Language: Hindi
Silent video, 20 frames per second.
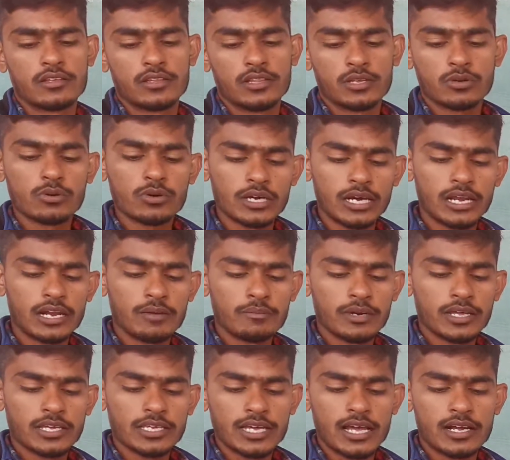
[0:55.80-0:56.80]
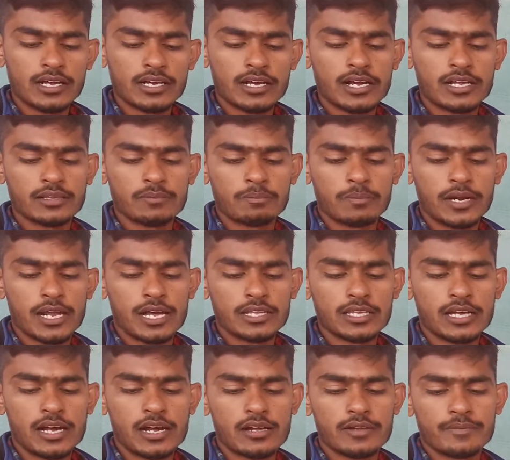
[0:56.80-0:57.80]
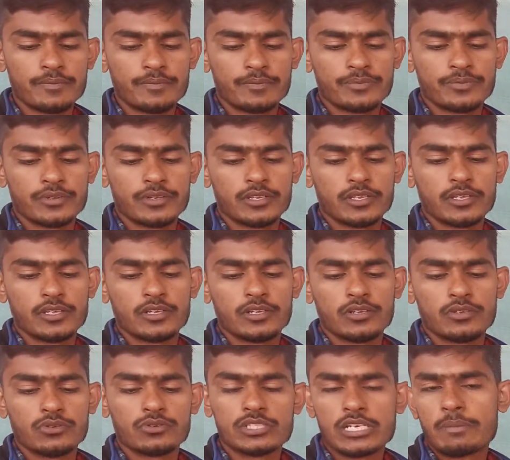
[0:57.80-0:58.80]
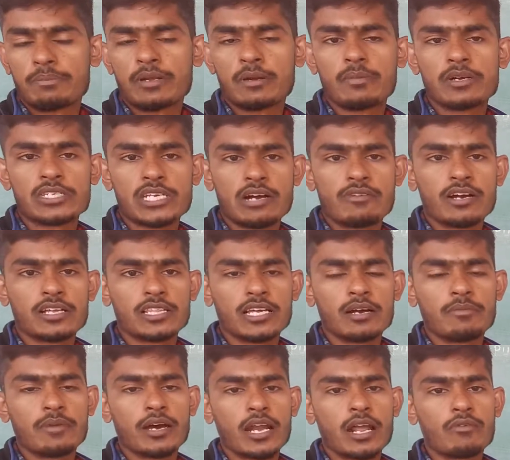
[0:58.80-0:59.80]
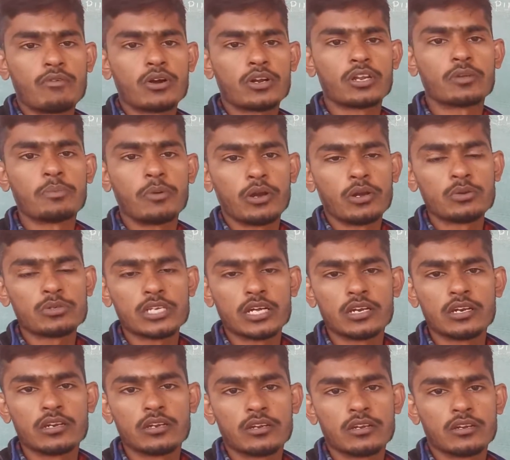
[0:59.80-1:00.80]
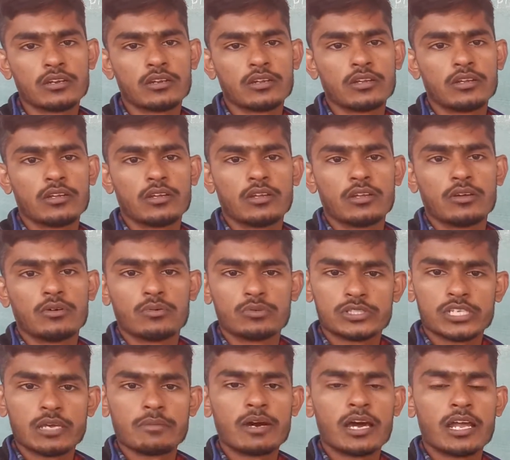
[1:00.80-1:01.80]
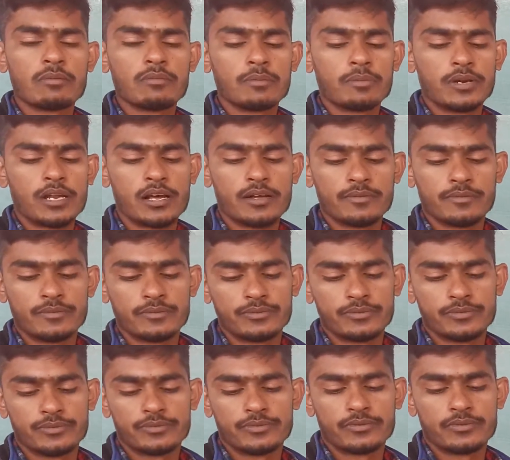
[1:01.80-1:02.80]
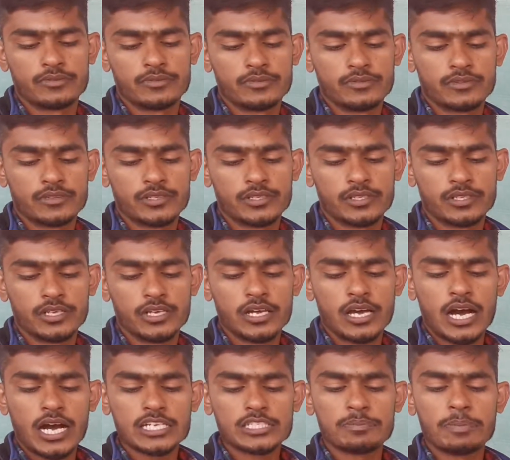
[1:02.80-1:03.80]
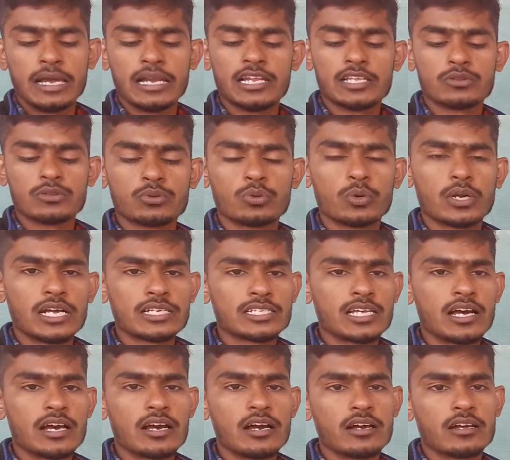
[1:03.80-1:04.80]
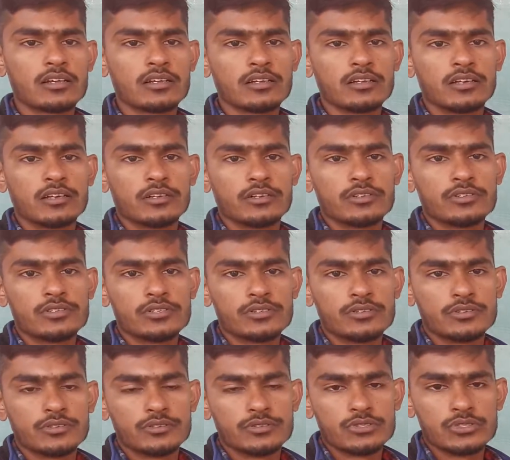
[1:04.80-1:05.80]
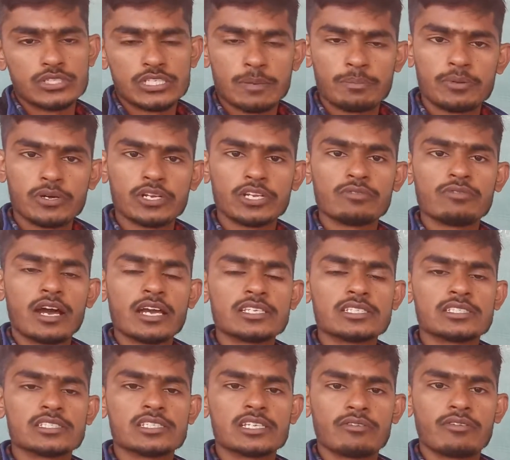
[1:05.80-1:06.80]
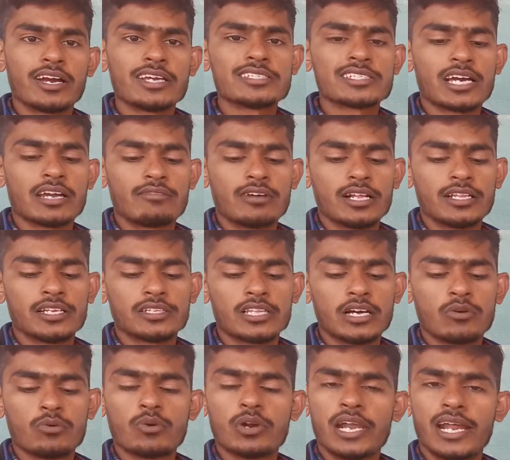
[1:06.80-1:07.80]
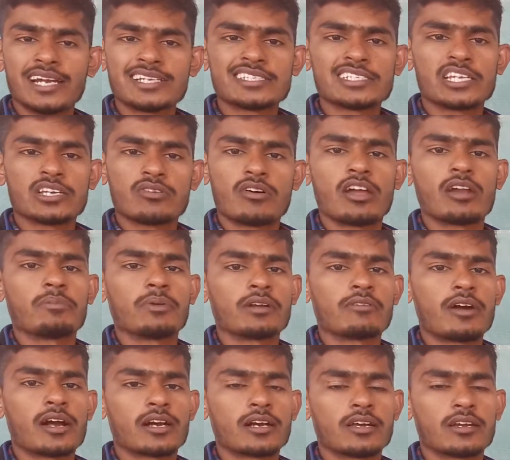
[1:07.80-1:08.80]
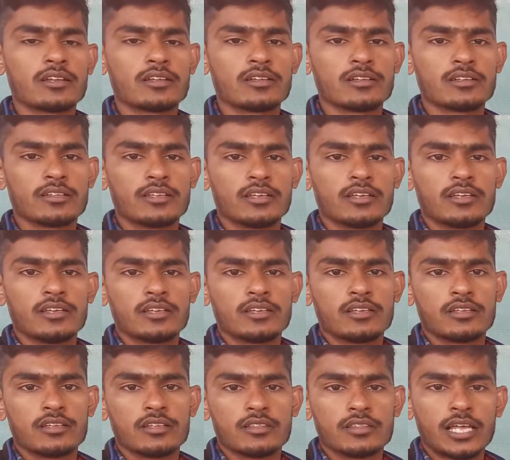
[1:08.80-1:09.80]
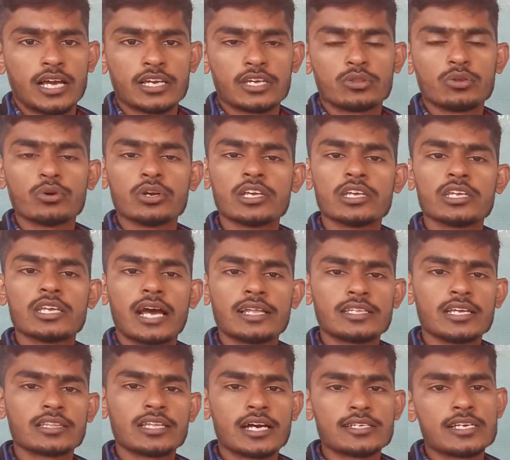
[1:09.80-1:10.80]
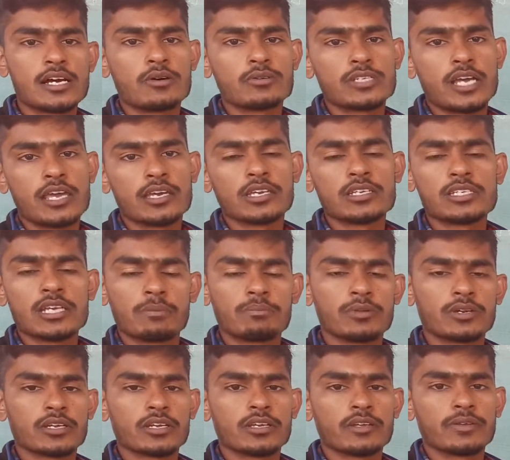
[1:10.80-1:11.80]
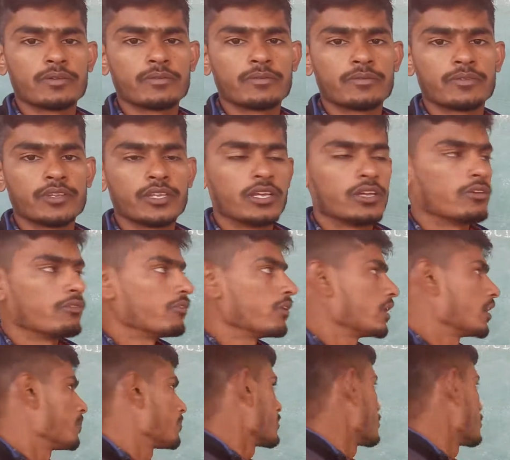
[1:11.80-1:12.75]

देखो कल हमने क्या कहा पढ़ा था जो चैप्टर बचा हुआ था हमारा वाटर पॉल्यूशन उसके बारे में पढ़ा आज पहले थोड़ा सा चैप्टर रिवाइज रिवाइज करवा देता हूँ लेट्स रिकॉल पढ़वाकर ताकि थोड़ी यादें ताज़ा हो जाएगी चैप्टर की फिर हम